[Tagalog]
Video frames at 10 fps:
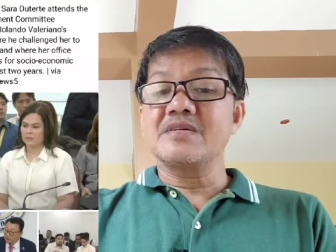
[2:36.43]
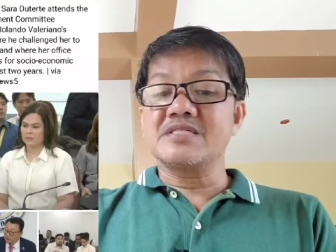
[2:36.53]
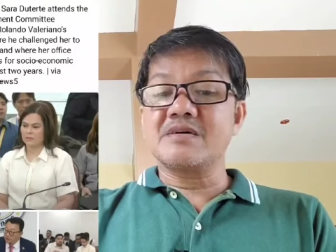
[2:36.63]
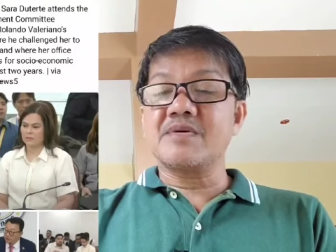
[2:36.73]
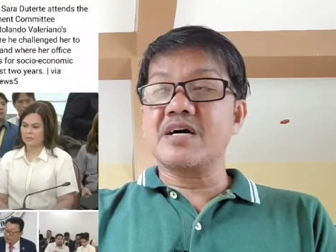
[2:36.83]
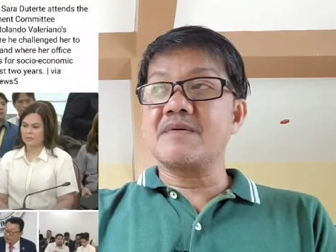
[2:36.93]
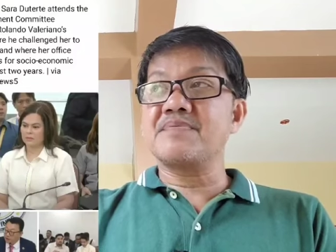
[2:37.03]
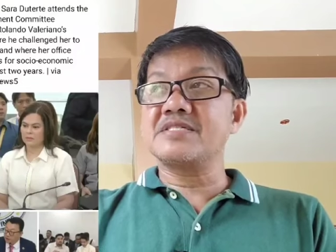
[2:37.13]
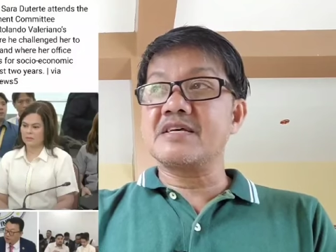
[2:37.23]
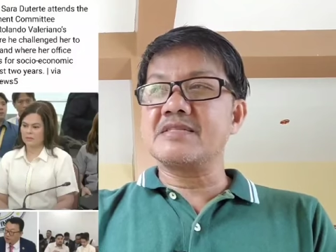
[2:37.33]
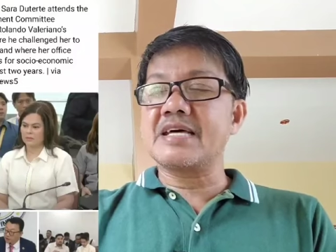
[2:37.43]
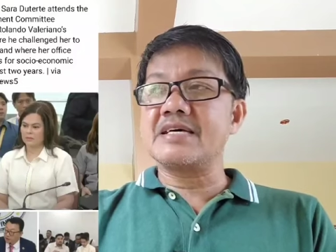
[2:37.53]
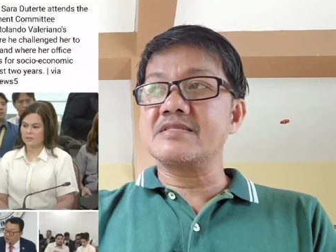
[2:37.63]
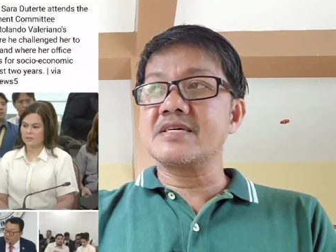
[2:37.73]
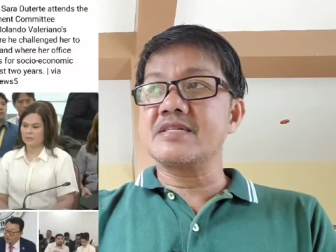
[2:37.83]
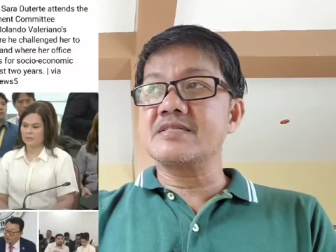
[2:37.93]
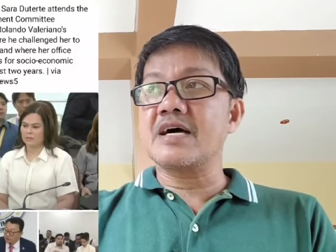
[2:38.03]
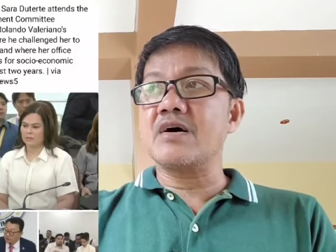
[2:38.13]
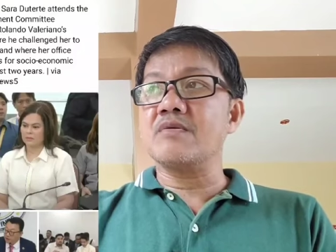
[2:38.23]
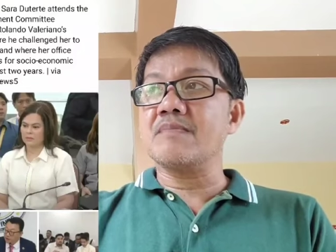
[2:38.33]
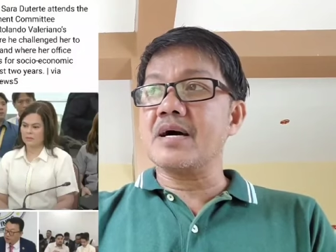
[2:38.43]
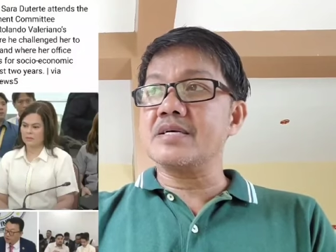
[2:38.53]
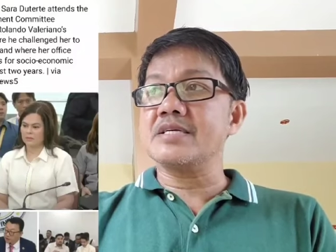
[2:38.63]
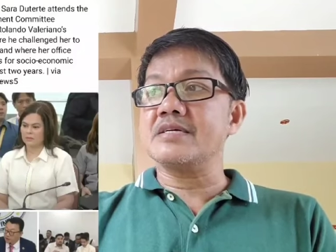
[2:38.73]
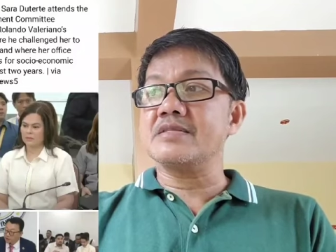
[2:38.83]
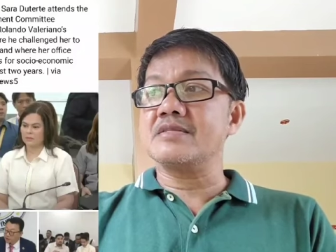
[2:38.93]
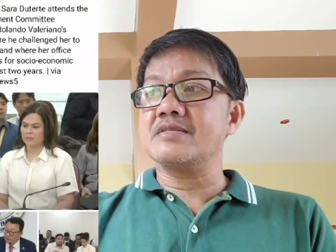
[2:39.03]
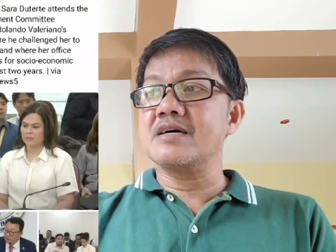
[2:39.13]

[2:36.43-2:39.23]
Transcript: sa mga representante ng taong bayan.